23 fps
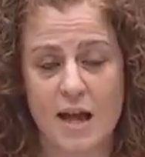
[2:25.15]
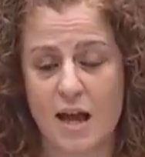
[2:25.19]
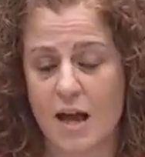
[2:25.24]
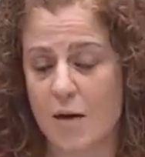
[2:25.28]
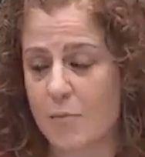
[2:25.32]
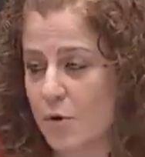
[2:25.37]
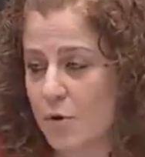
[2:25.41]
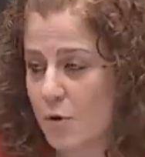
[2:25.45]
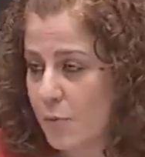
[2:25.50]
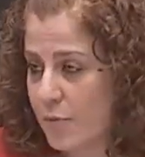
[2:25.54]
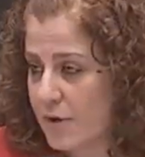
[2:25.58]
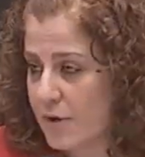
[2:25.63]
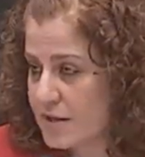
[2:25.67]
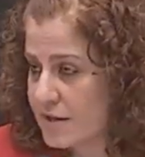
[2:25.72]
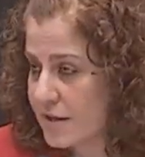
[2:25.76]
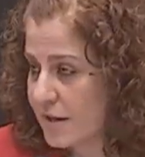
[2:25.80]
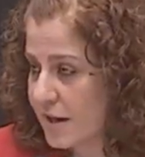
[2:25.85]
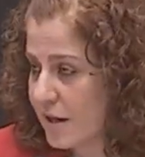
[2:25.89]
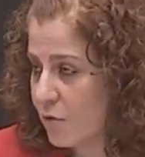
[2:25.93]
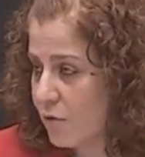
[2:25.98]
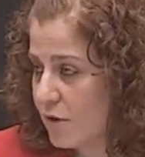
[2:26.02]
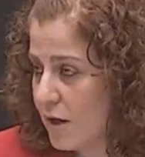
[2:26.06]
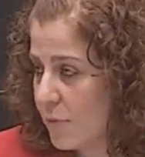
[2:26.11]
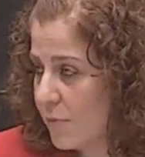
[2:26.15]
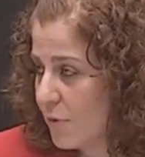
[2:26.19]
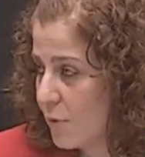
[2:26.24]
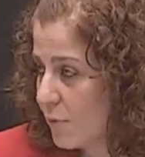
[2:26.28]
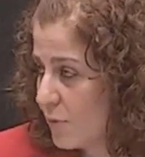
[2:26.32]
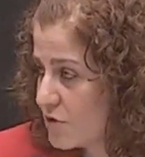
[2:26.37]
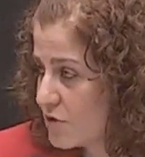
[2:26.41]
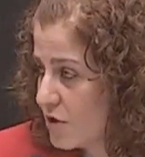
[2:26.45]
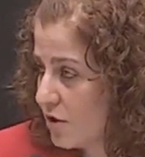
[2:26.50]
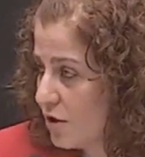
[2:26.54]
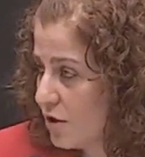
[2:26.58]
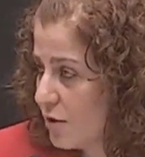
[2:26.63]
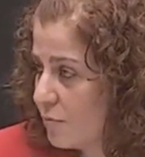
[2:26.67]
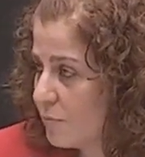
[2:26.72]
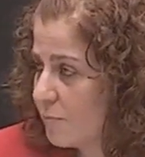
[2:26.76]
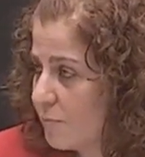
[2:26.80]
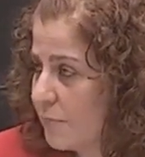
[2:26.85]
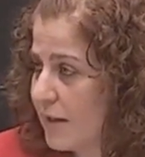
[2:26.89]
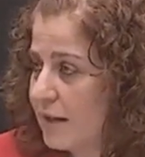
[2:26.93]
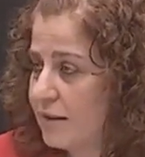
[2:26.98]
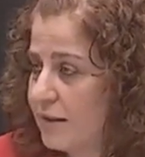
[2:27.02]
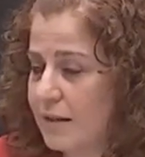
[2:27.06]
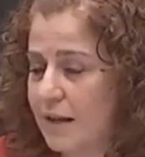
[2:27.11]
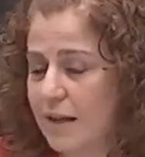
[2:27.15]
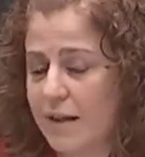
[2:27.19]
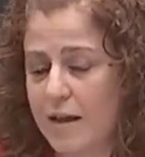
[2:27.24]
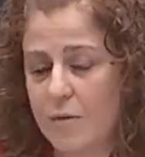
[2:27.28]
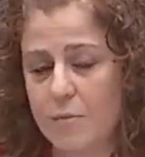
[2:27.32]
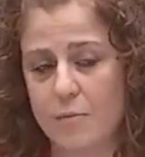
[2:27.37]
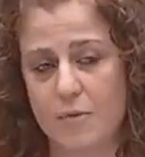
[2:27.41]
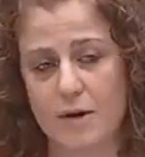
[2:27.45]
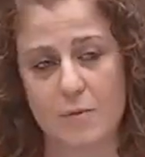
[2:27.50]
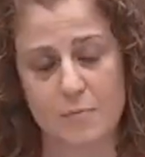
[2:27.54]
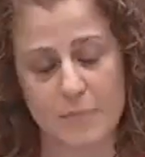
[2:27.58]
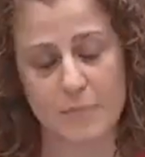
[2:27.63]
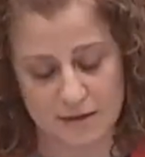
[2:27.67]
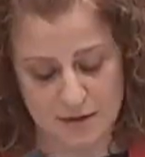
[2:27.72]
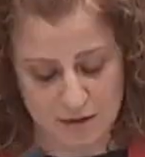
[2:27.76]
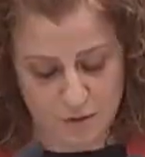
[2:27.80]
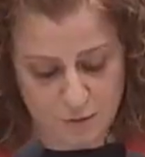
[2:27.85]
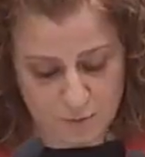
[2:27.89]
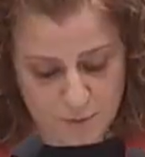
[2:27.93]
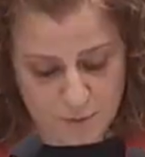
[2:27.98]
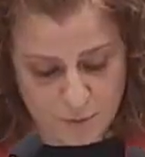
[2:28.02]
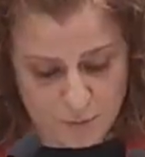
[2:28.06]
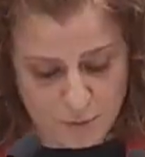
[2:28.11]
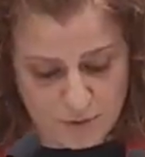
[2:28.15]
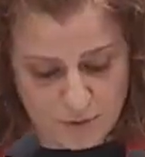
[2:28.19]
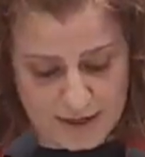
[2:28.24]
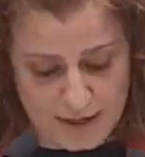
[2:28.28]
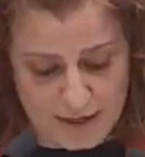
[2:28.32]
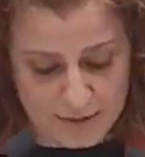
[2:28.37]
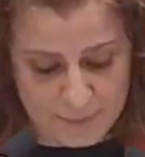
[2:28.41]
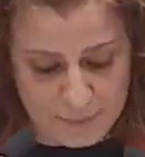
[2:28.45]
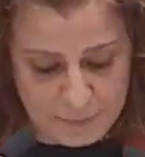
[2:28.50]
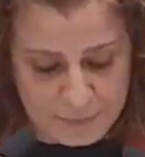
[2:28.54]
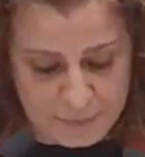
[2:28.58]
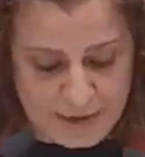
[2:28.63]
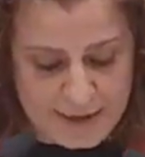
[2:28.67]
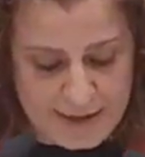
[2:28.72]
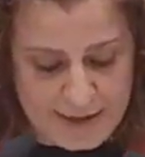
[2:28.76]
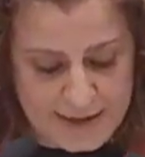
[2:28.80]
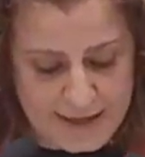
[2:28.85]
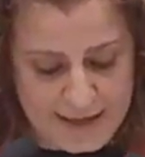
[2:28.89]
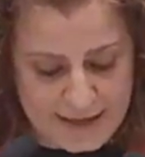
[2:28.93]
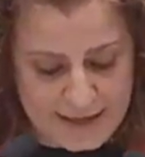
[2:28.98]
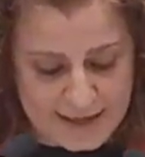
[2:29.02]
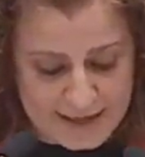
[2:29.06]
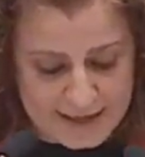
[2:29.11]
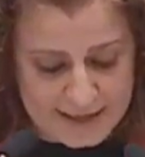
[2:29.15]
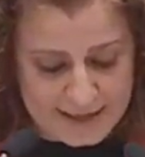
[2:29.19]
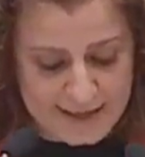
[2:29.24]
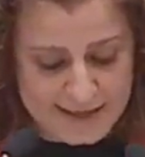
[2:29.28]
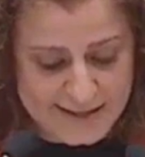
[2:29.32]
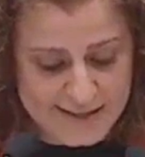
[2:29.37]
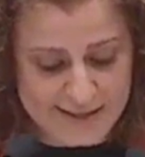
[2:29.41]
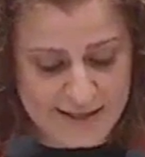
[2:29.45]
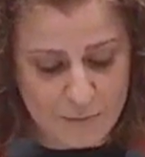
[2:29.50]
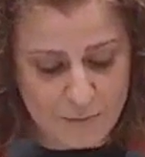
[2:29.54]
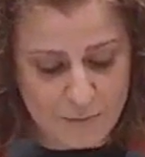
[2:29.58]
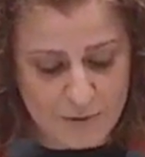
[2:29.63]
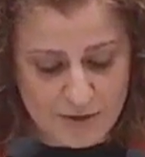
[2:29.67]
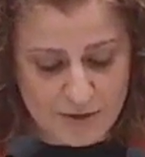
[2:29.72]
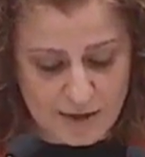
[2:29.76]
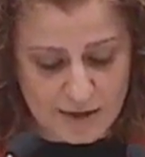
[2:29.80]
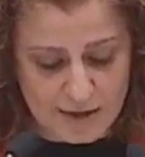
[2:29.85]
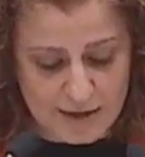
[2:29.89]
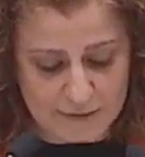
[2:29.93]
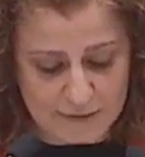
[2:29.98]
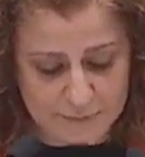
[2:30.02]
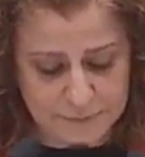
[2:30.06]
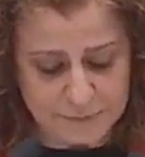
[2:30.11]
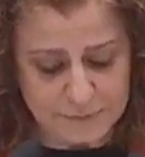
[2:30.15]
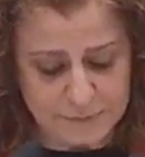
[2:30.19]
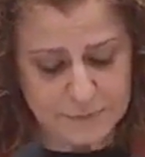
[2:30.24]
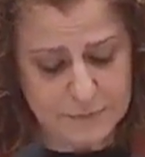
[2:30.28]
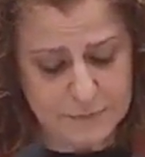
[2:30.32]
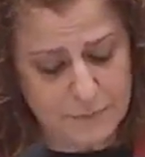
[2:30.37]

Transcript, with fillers: a propuesta de una proposición planteada por el Partido Popular en el que se pedía